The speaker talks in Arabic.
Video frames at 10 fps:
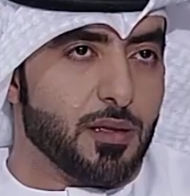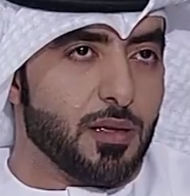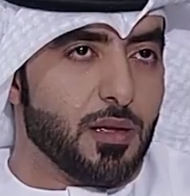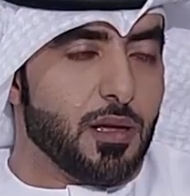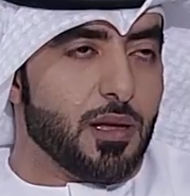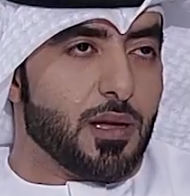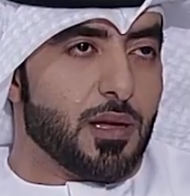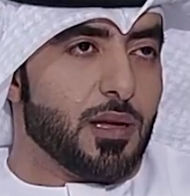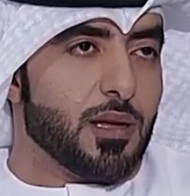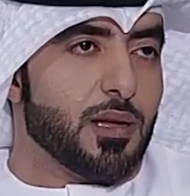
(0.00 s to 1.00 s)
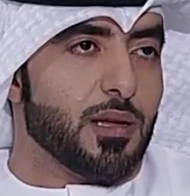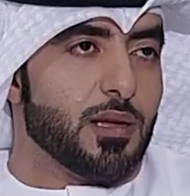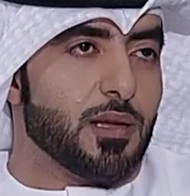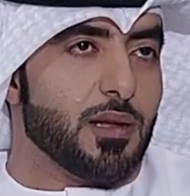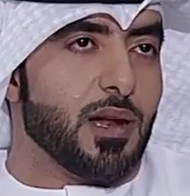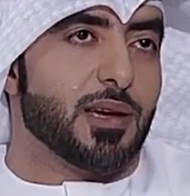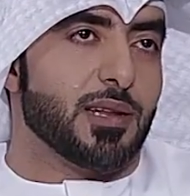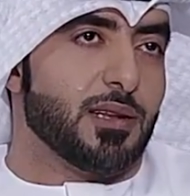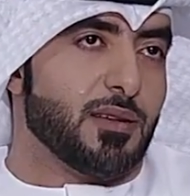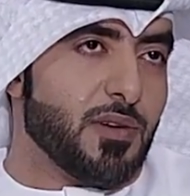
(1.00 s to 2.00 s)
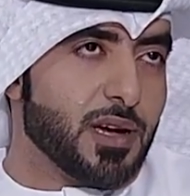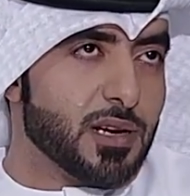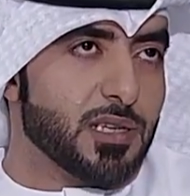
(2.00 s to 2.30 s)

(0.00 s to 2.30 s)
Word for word: نعم آه لكن افكر